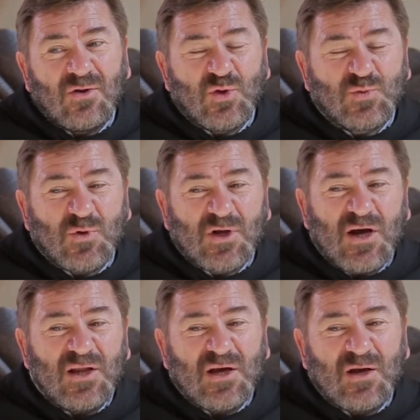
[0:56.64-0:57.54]
To
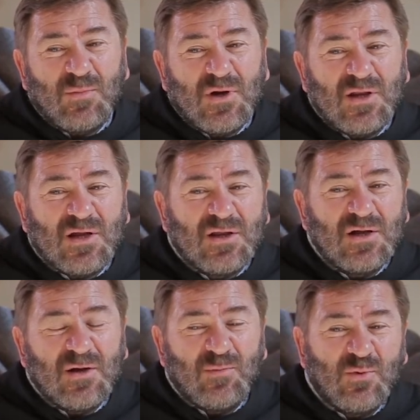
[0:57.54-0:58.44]
spotkanie chyba na
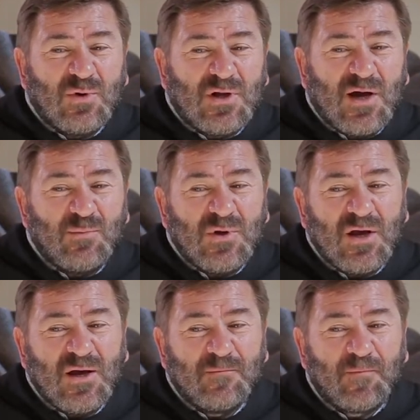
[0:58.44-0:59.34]
tyle było dla
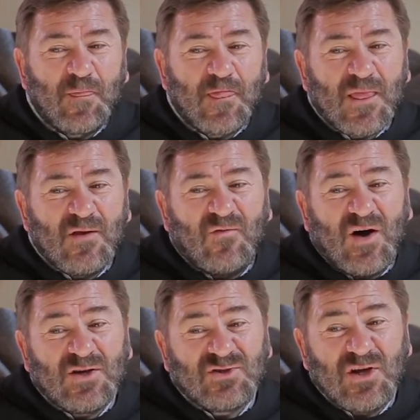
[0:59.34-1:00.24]
mnie
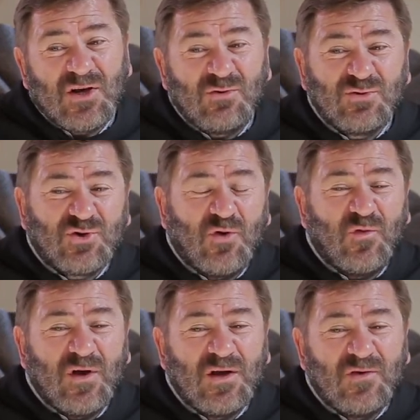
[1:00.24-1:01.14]
ważne i kluczowe,